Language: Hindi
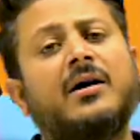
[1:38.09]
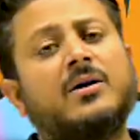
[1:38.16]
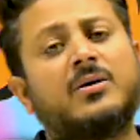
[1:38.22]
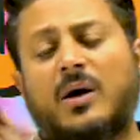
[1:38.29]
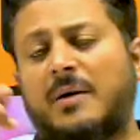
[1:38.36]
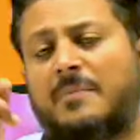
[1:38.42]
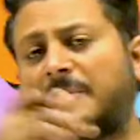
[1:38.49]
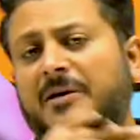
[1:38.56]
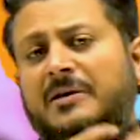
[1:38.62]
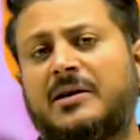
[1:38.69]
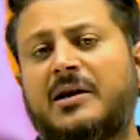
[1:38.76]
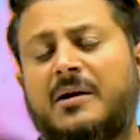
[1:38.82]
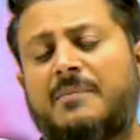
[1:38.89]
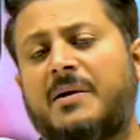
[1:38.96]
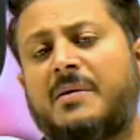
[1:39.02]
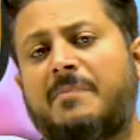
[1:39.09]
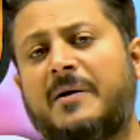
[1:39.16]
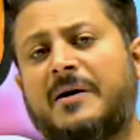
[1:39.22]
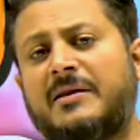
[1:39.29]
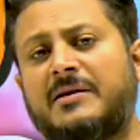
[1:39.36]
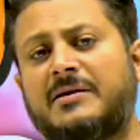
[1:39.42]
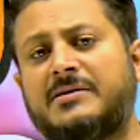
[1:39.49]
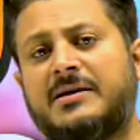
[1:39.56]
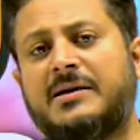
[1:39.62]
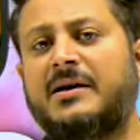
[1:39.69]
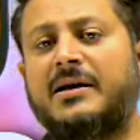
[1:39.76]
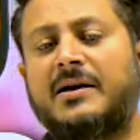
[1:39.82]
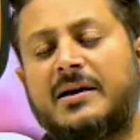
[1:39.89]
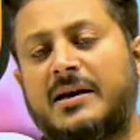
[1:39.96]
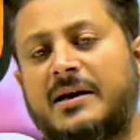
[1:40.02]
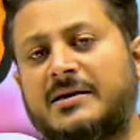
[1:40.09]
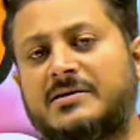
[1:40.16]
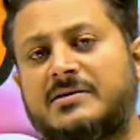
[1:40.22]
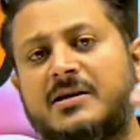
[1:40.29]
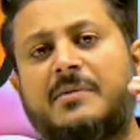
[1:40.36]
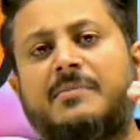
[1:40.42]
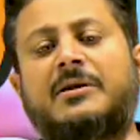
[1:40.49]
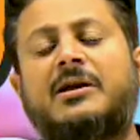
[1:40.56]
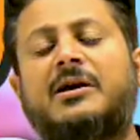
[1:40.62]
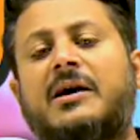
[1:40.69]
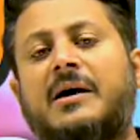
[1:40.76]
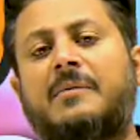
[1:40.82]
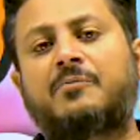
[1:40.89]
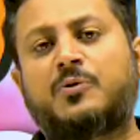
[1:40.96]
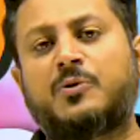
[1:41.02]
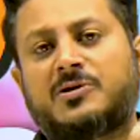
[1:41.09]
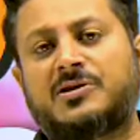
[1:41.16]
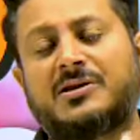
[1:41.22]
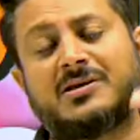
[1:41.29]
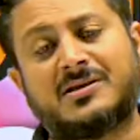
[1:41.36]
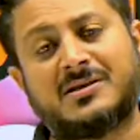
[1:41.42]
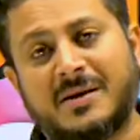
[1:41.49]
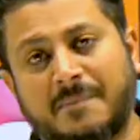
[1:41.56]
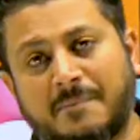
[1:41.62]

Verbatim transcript: तो आप कितना भी पढ़ लीजिए लेकिन जब तक आप क्वेश्चंस की